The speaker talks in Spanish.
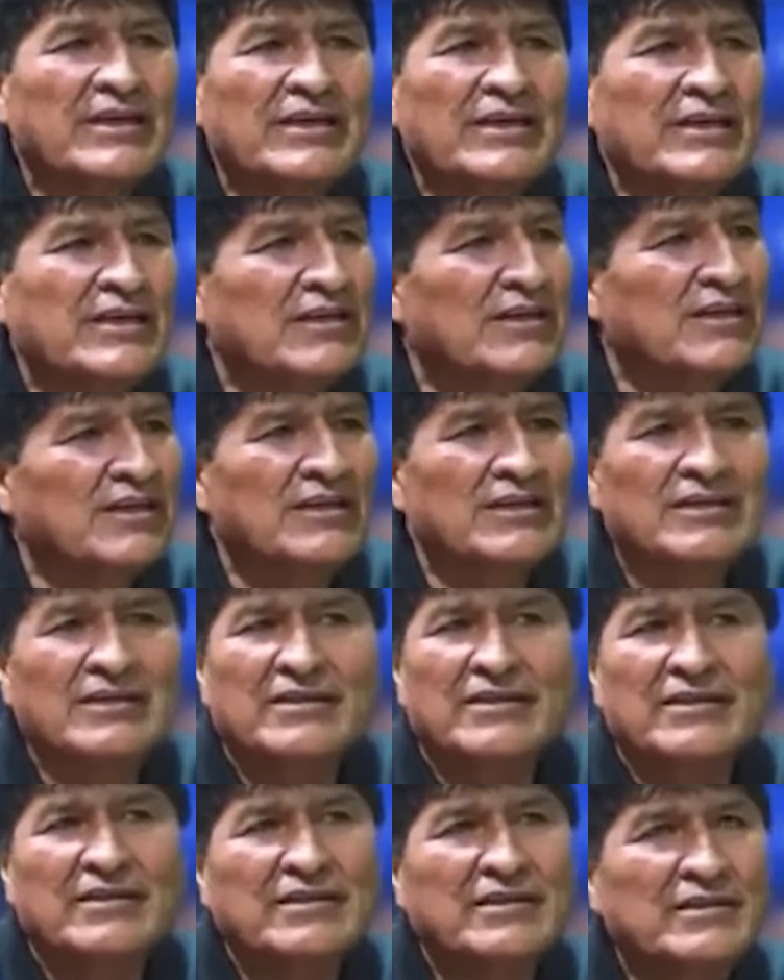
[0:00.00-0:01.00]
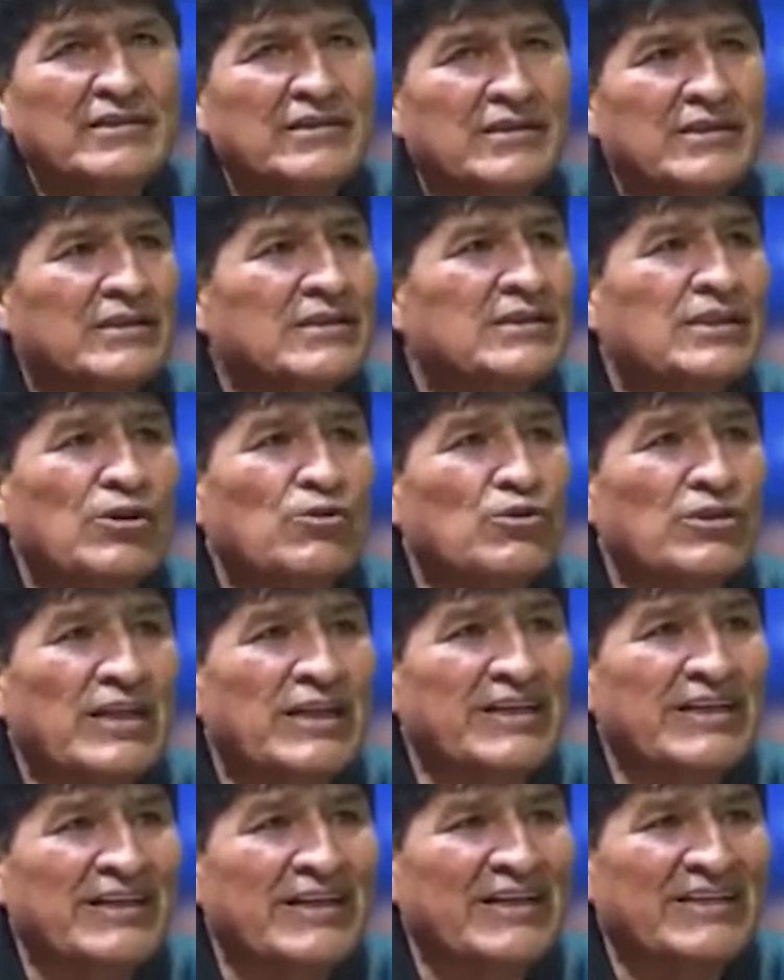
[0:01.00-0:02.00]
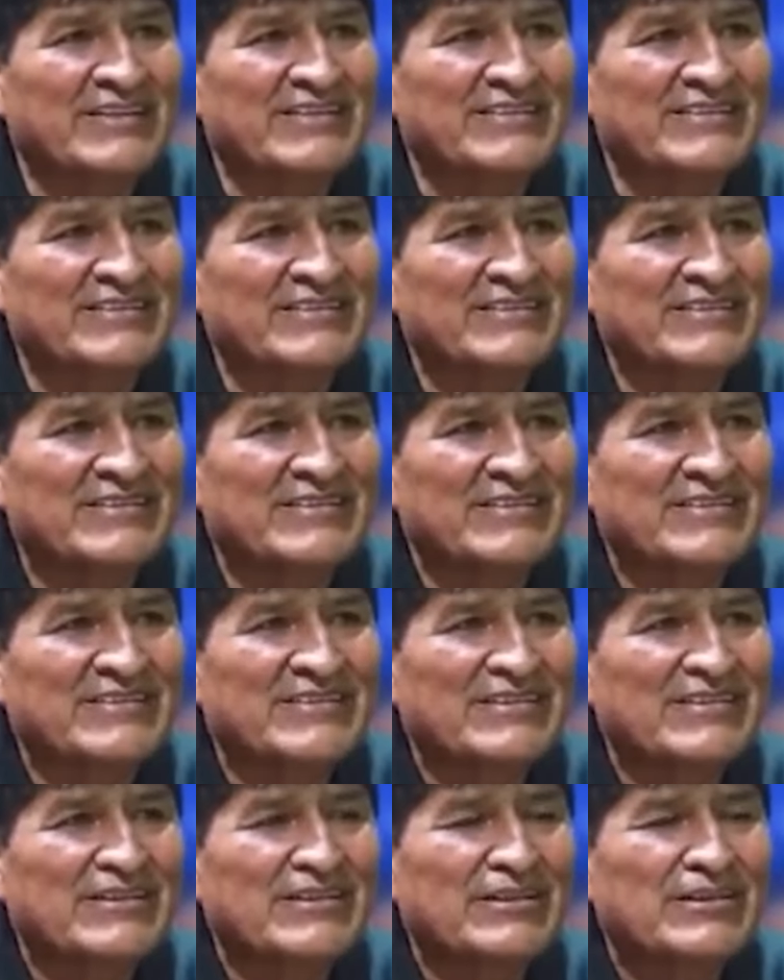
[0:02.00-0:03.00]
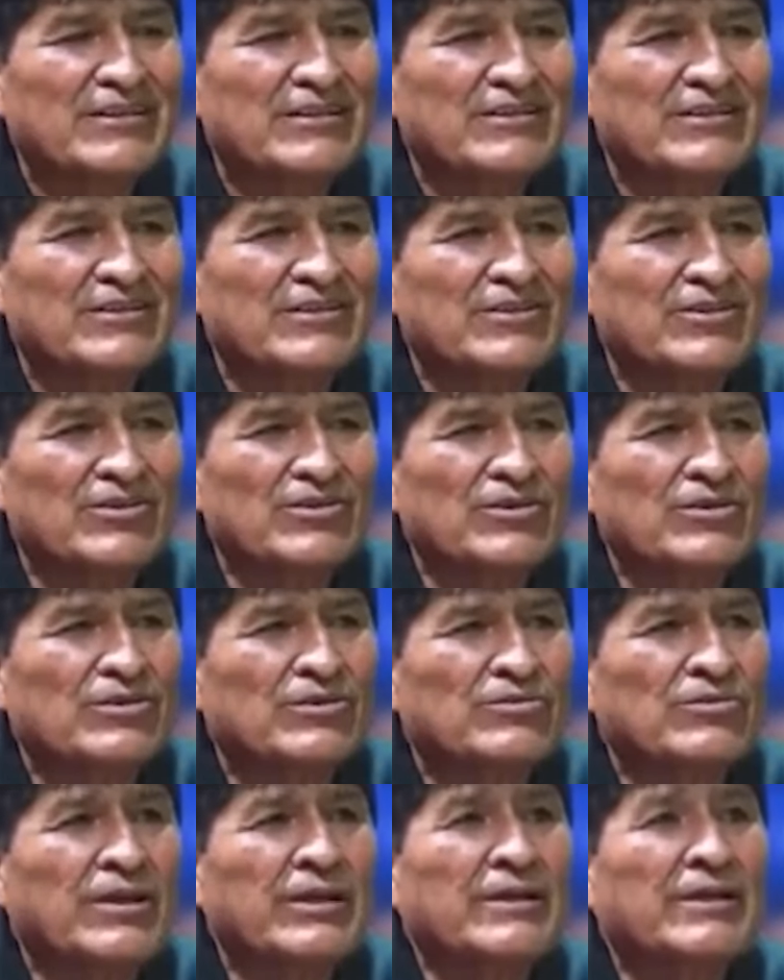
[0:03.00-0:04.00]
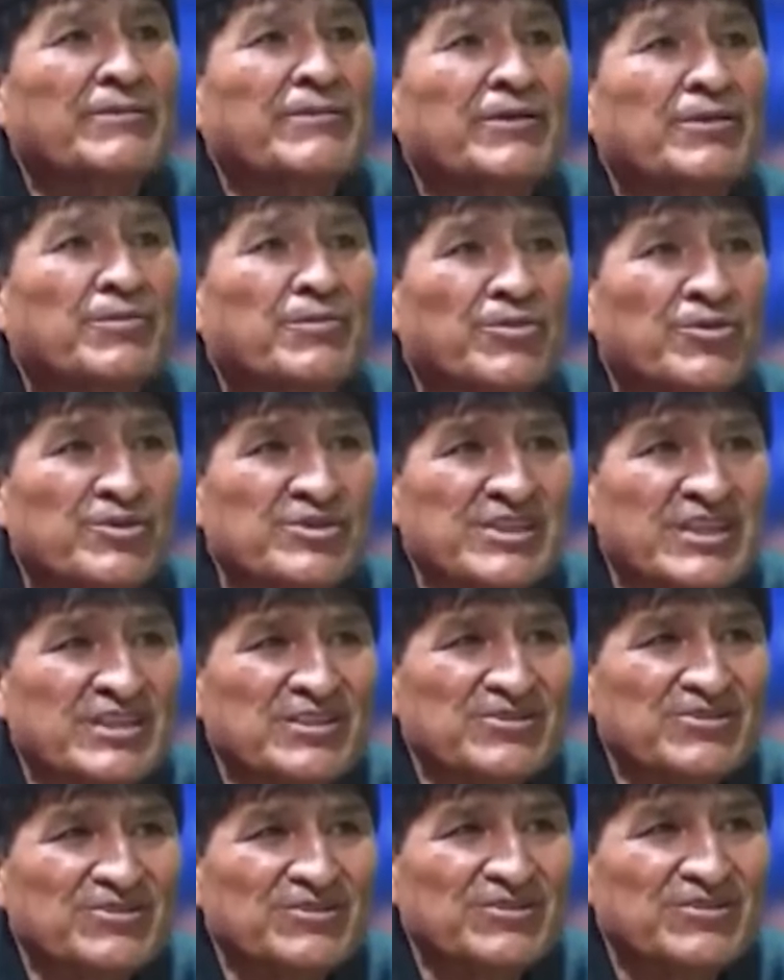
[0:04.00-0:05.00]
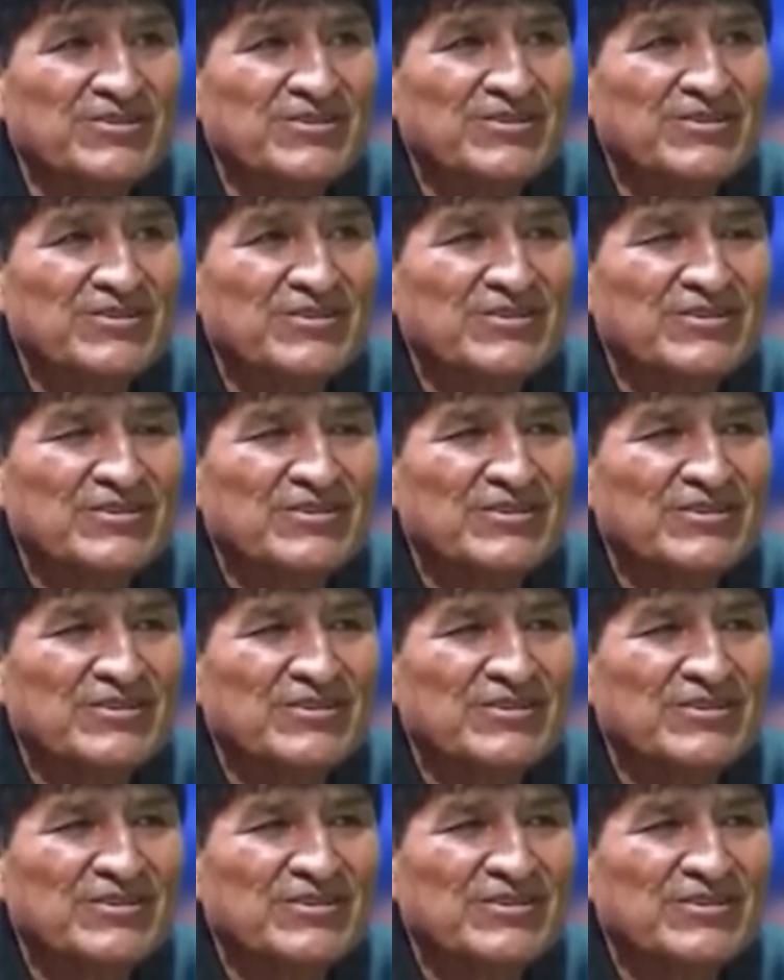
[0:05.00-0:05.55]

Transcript: de irregularidades. ¿no? no hay debido proceso.